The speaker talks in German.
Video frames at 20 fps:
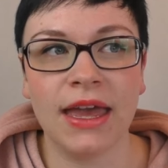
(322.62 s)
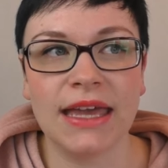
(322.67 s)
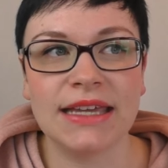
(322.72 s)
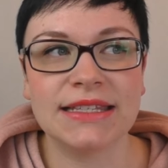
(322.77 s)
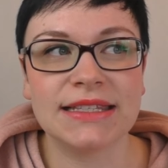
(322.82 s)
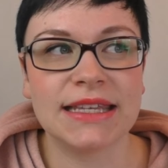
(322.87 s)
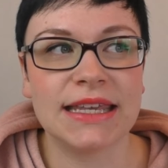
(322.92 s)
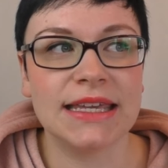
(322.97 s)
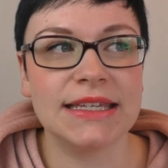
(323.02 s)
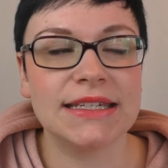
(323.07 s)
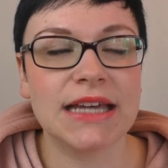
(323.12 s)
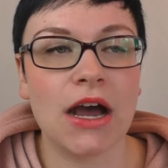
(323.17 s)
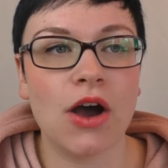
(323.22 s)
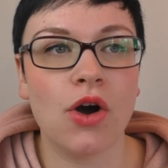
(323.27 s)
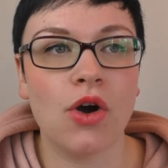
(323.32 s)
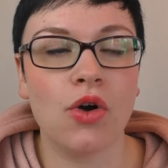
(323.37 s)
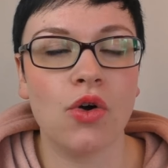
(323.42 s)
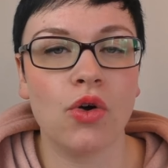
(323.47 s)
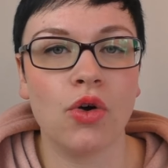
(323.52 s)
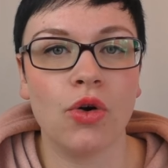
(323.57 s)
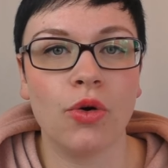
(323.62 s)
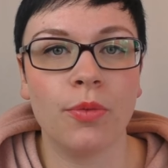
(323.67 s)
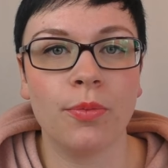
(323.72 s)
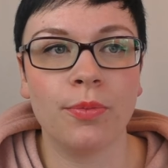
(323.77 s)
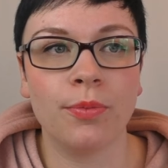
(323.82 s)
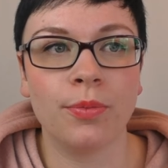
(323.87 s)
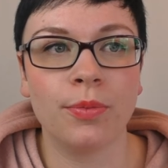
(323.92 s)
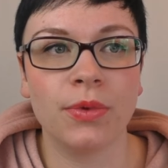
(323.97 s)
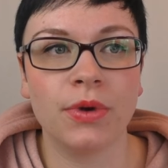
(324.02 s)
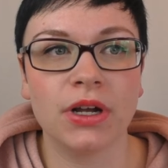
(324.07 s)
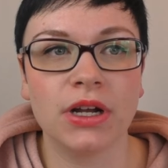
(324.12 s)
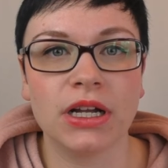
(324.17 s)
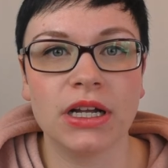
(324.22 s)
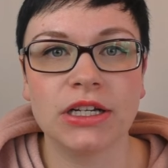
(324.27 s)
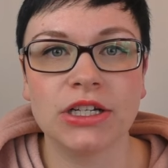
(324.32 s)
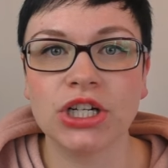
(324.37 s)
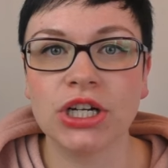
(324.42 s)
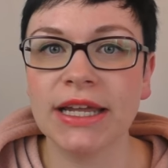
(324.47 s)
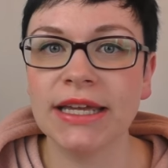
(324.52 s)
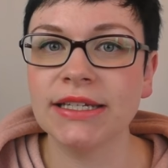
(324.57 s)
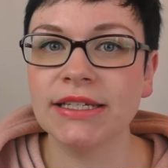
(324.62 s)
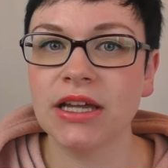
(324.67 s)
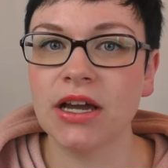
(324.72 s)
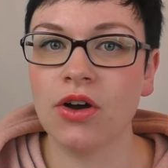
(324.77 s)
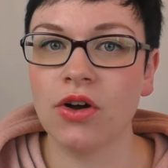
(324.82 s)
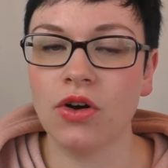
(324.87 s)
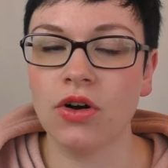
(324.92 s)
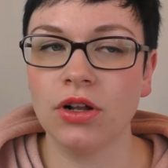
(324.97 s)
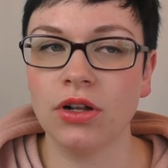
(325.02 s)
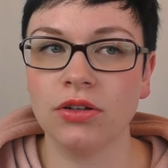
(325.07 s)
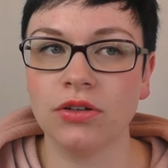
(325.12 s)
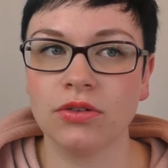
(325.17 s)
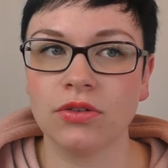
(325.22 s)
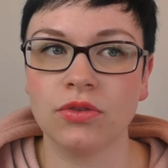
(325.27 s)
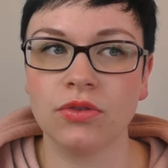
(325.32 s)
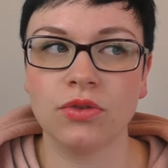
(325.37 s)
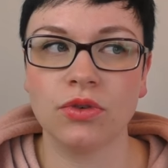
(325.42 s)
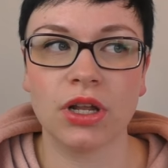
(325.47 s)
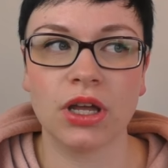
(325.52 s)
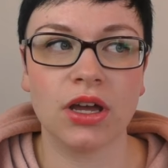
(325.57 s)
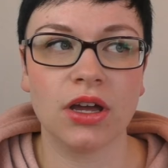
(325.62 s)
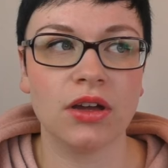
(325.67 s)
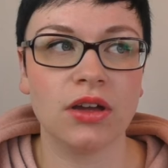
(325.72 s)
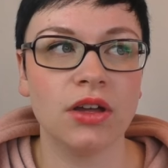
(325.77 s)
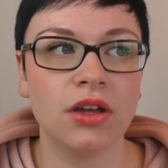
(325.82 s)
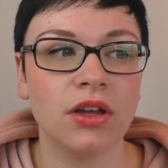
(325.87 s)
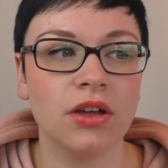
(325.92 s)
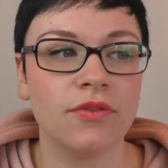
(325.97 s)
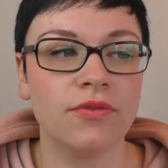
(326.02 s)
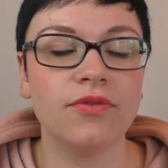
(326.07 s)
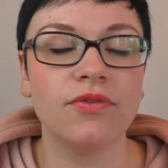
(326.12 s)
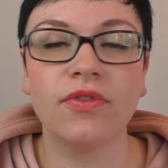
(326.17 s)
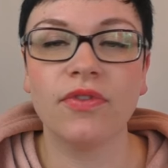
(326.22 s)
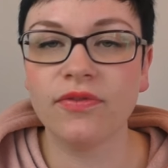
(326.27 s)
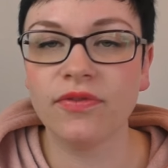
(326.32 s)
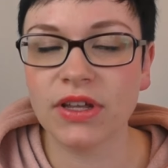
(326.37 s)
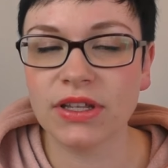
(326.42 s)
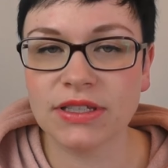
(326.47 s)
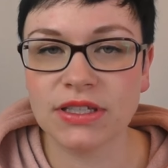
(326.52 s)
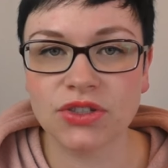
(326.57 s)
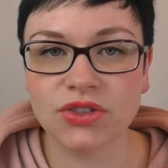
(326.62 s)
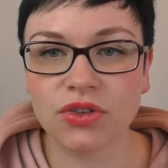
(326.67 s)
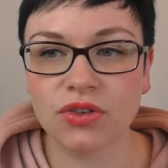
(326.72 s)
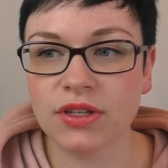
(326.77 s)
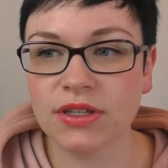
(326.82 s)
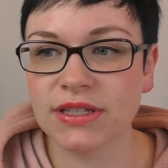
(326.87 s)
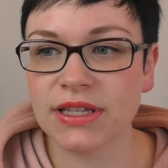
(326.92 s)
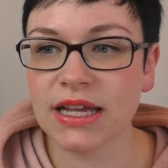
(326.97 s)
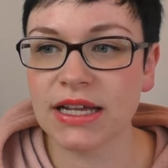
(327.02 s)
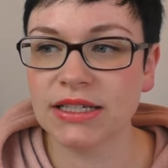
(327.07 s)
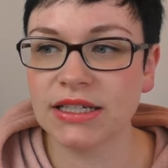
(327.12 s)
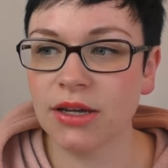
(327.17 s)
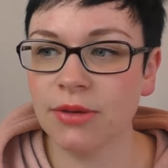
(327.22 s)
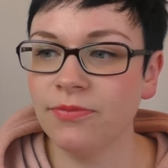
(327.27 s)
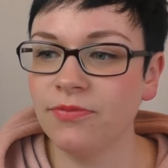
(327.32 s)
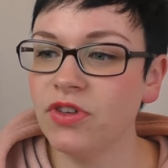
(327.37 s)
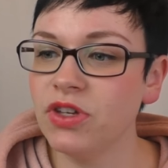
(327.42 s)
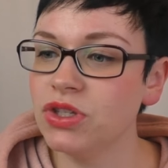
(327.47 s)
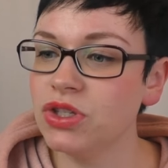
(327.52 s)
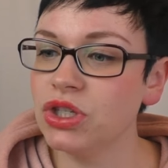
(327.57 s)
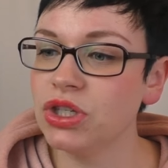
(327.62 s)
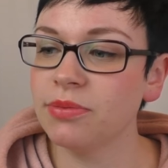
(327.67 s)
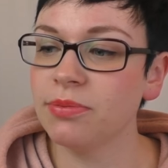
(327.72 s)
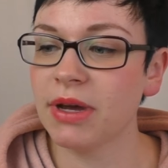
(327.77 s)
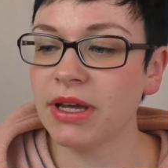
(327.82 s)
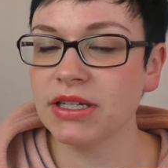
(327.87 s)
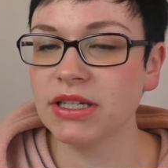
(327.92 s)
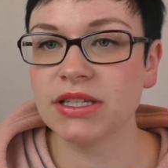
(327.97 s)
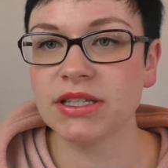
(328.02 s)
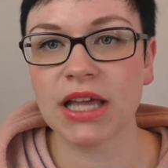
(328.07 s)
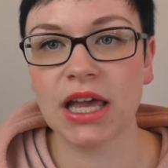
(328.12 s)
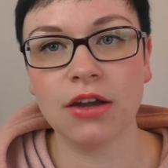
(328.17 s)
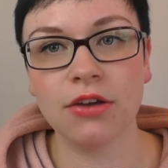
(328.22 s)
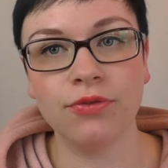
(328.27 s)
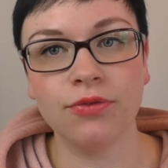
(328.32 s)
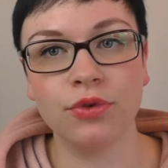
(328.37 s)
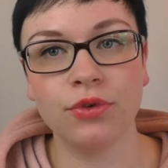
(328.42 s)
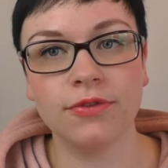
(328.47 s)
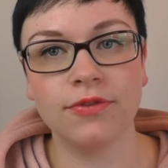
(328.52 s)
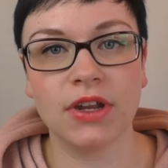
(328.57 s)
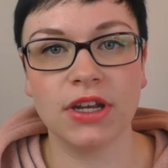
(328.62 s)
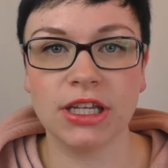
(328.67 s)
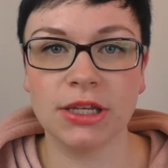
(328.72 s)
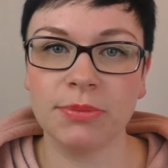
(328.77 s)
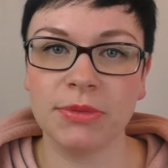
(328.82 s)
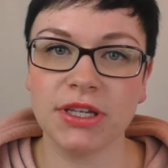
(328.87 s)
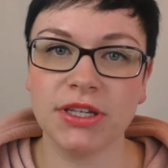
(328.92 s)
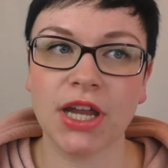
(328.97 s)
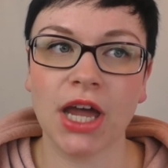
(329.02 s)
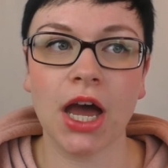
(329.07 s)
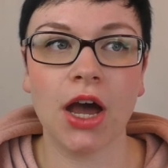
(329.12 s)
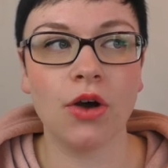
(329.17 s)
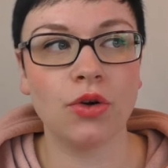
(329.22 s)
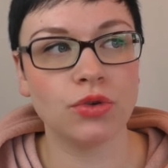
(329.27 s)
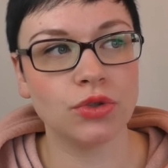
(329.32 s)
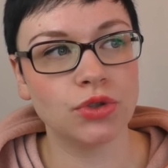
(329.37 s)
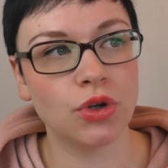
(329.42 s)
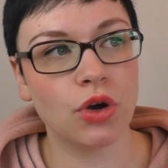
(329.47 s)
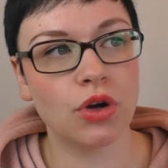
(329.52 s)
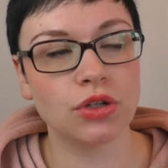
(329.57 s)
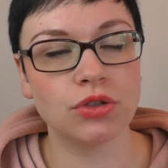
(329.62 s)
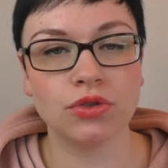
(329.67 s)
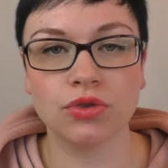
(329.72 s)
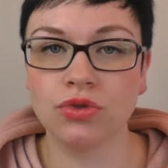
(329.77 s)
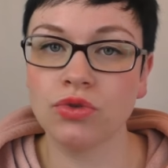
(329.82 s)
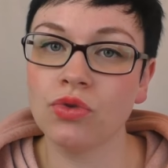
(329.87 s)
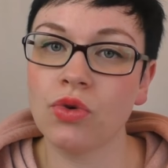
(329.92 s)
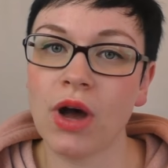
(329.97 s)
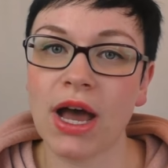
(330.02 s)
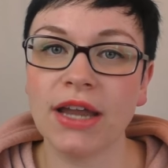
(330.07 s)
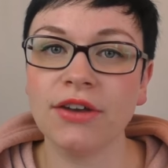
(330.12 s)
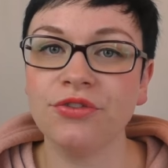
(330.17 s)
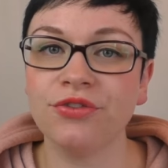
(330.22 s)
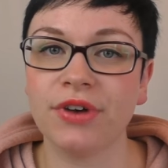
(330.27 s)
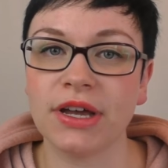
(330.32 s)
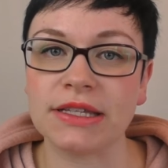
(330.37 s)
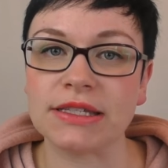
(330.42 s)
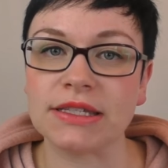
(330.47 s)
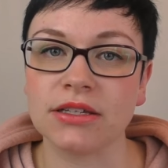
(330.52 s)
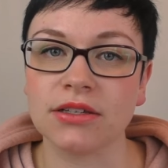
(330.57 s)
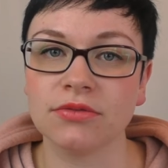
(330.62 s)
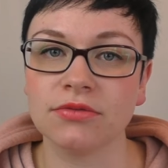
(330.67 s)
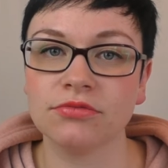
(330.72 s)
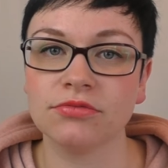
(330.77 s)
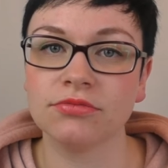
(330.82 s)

Es geht auch um Geschlechterrollen oder was ich schon gesagt habe, wie sich manches anfühlt, wenn ich mich da und dort so anfasse.